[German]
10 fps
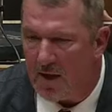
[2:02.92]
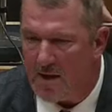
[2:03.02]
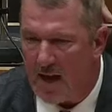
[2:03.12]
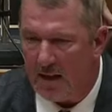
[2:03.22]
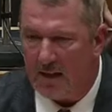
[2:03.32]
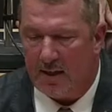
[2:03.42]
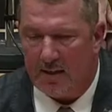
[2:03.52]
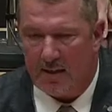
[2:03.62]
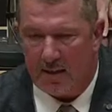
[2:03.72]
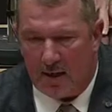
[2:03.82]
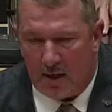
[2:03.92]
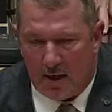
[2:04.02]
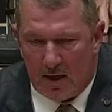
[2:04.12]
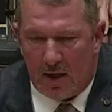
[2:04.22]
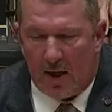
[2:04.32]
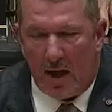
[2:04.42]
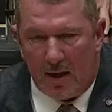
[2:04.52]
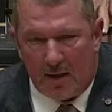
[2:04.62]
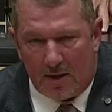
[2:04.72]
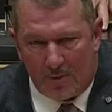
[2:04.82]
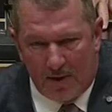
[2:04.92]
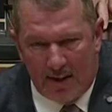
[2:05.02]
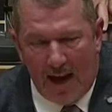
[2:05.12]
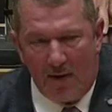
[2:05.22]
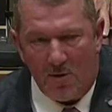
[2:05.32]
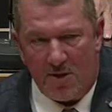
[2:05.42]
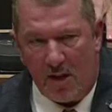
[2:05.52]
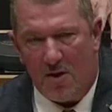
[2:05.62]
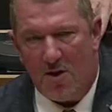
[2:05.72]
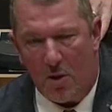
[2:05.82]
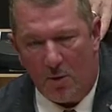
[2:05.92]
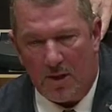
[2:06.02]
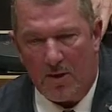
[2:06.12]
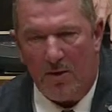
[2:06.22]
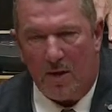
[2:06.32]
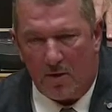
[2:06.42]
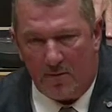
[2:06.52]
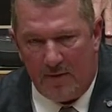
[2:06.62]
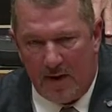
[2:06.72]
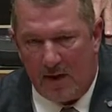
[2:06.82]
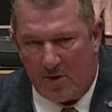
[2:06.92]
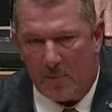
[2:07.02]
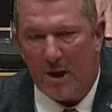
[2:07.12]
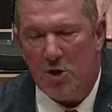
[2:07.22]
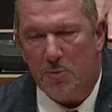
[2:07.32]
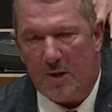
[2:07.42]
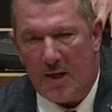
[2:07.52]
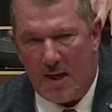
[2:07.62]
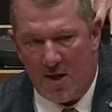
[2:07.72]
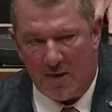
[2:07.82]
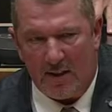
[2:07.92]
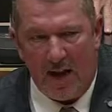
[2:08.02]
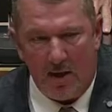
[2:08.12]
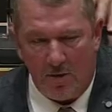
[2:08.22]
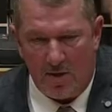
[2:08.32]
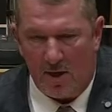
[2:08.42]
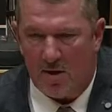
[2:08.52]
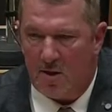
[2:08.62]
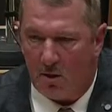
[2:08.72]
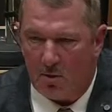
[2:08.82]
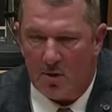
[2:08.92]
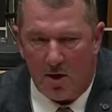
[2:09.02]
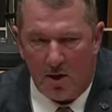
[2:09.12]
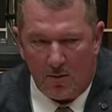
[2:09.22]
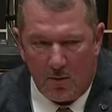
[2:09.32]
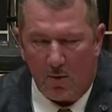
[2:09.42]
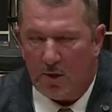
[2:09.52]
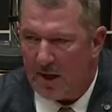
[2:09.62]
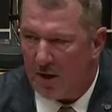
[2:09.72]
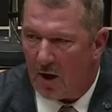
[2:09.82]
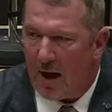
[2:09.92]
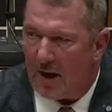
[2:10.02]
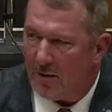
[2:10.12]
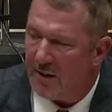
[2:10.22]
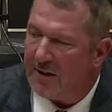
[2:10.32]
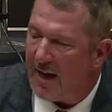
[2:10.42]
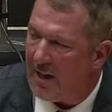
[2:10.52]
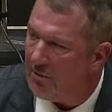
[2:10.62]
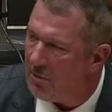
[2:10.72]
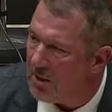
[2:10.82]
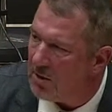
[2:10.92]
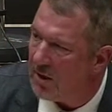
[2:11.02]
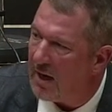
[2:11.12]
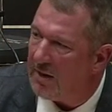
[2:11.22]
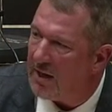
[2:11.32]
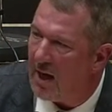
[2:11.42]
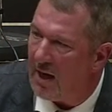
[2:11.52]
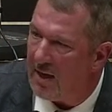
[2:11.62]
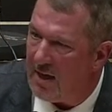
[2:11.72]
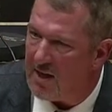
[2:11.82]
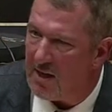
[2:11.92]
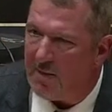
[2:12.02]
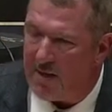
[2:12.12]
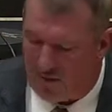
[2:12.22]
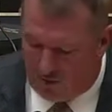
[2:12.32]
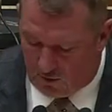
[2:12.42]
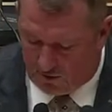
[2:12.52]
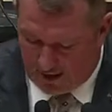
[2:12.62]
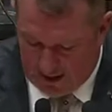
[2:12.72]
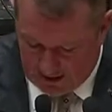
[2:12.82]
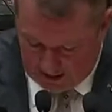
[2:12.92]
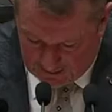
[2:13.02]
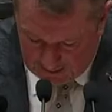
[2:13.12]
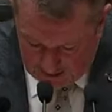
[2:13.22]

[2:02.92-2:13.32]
gesagt hat, äh, Verteilungsaktionen, wie zum Beispiel die Lies-Verteilungsaktion, wo der Koran verteilt wurde durch radikale Islamisten, zu verhindern.